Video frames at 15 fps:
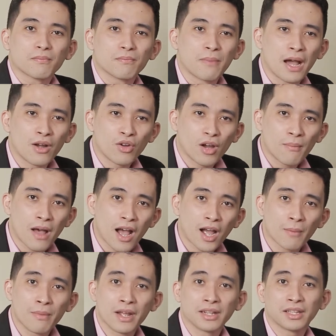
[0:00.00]
paano ka
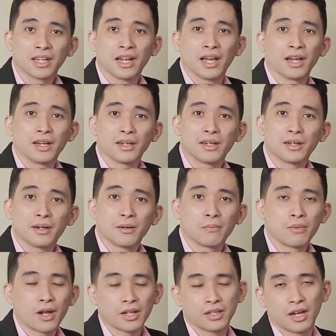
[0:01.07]
makakabenta ng
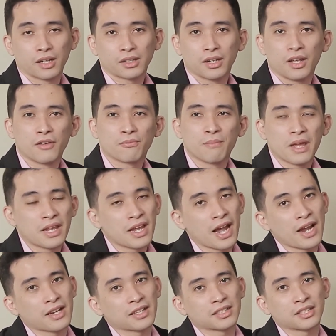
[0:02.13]
product? If
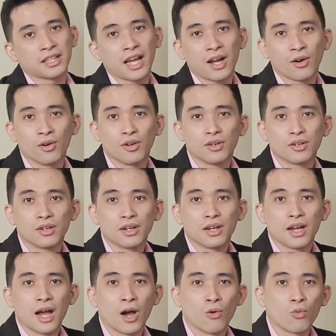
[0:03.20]
mahihain ka sa tao,
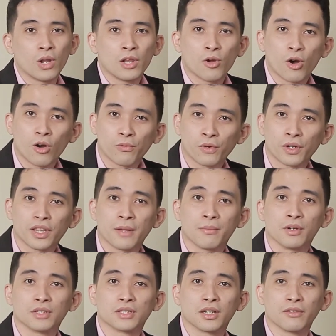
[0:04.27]
how will you offer them
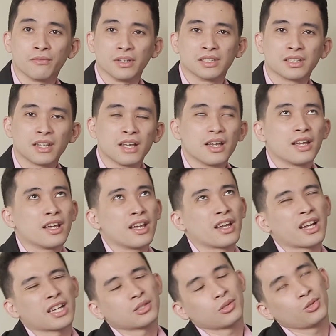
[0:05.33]
your service? Eh
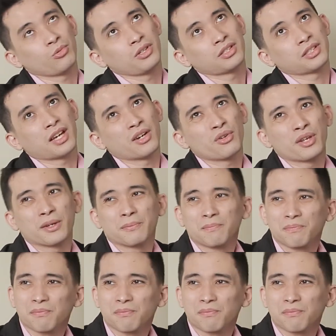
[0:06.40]
kaso Luis, ano eh,